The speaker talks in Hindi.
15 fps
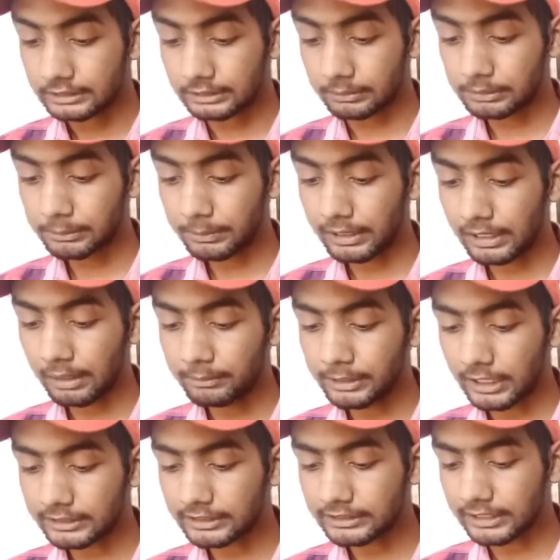सबसे पहले हम
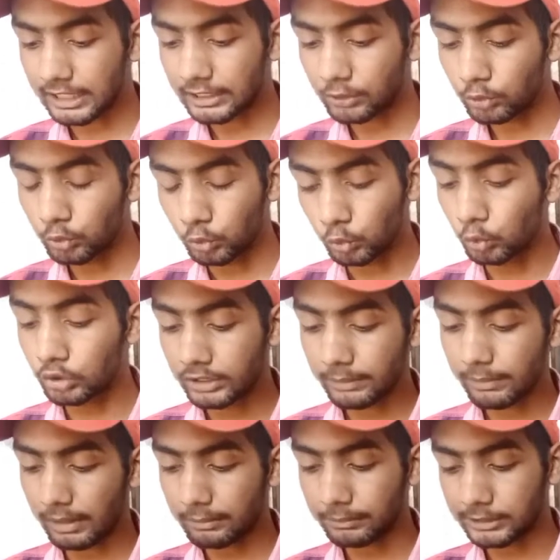यहाँ से सारे को लूट के
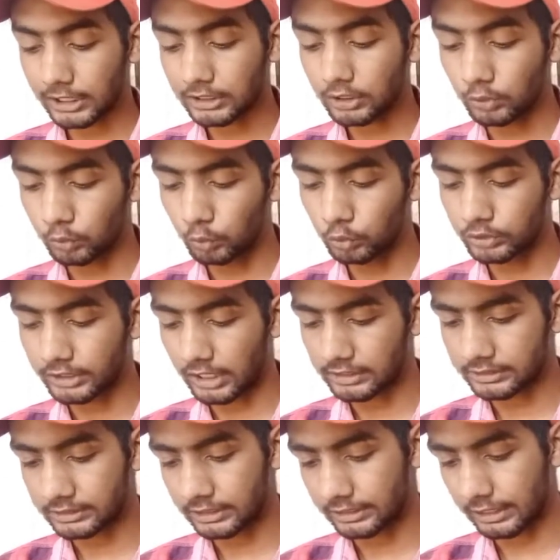बारे में बताते हैं लूट
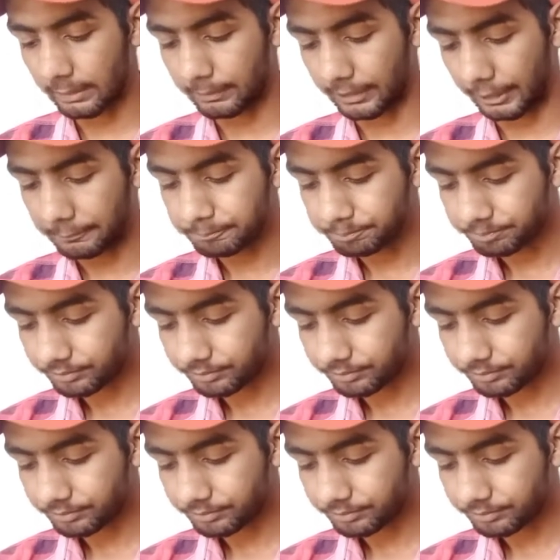कहाँ से करना है अपने